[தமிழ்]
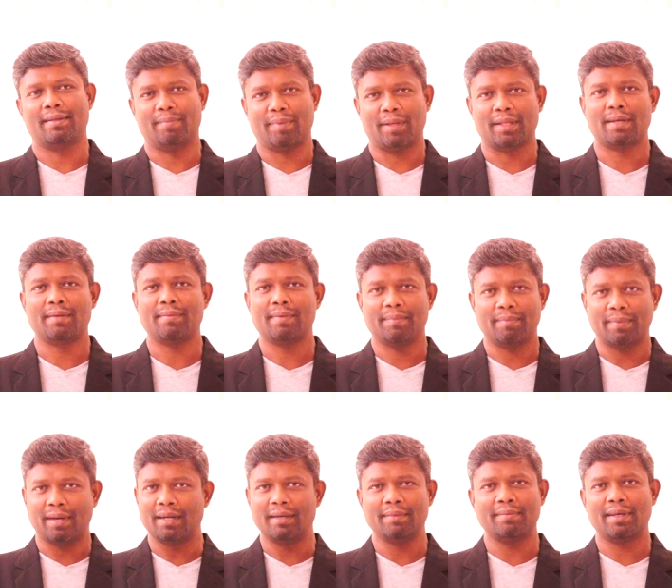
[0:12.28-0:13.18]
பதறாமல்
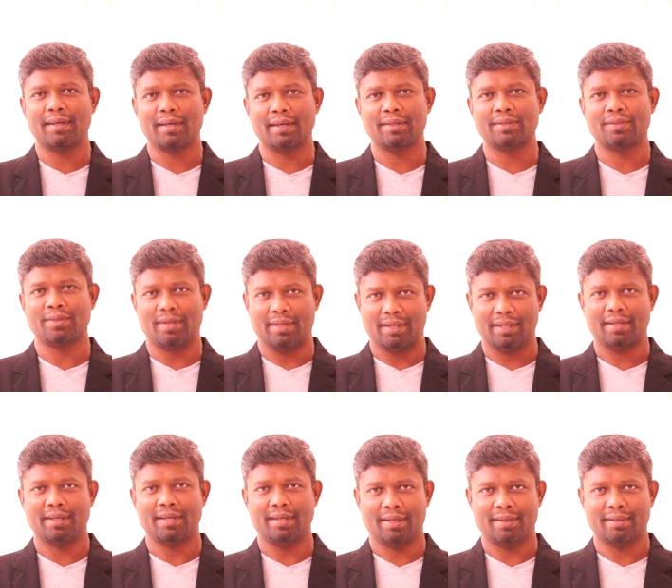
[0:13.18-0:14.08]
மண்ணு மாதிரி இருக்கிறது சொல்லல
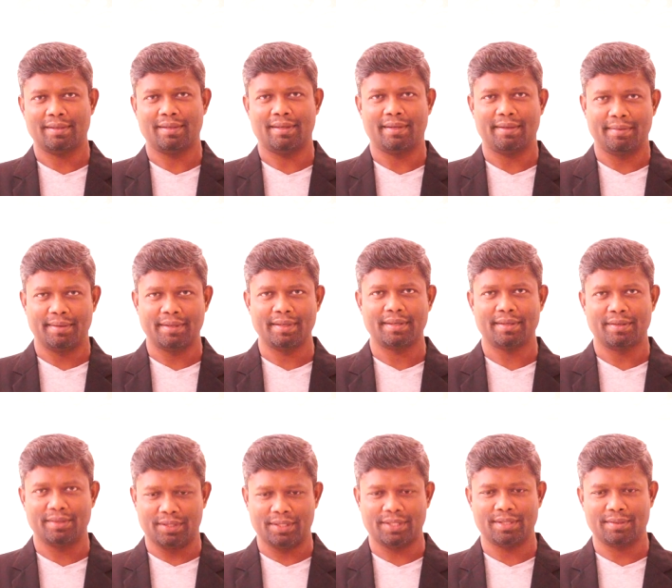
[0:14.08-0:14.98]
அப்படி
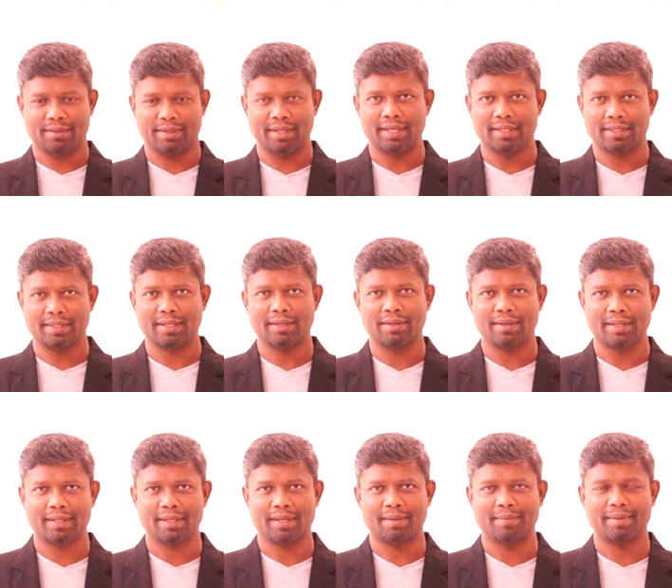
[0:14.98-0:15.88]
யோசிக்கணும் என்ன செய்யணும்
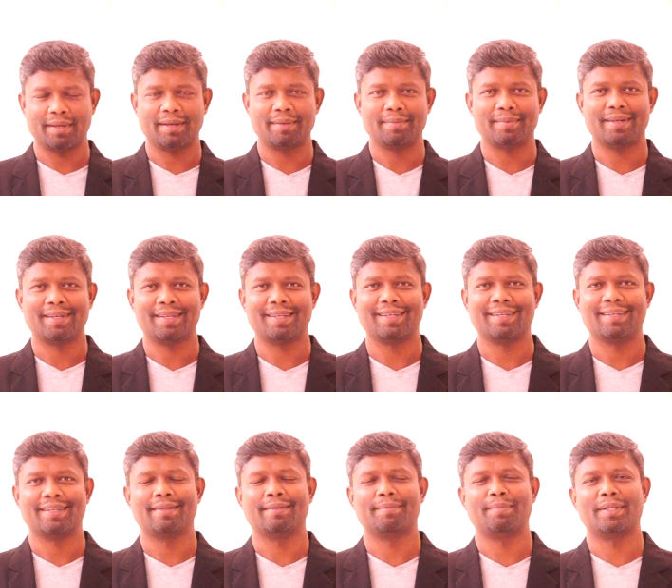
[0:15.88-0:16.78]
அடுத்தல அப்படிங்கிற மாதிரி
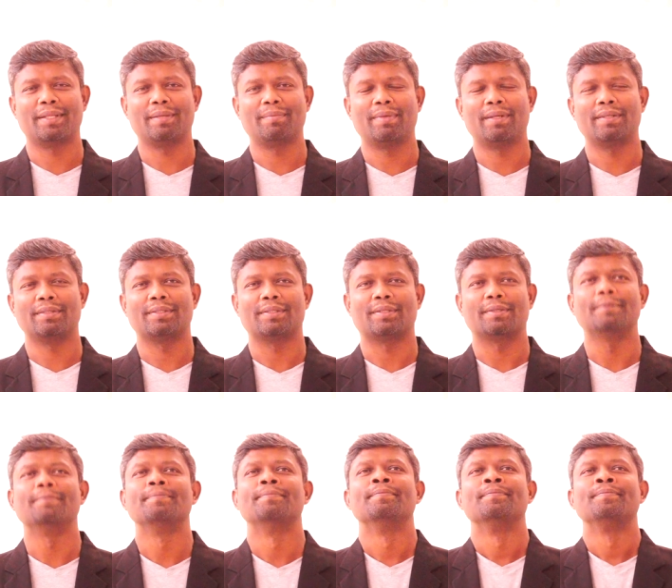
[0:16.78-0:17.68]
பற்றி பிள்ளைச்சிட்டோம்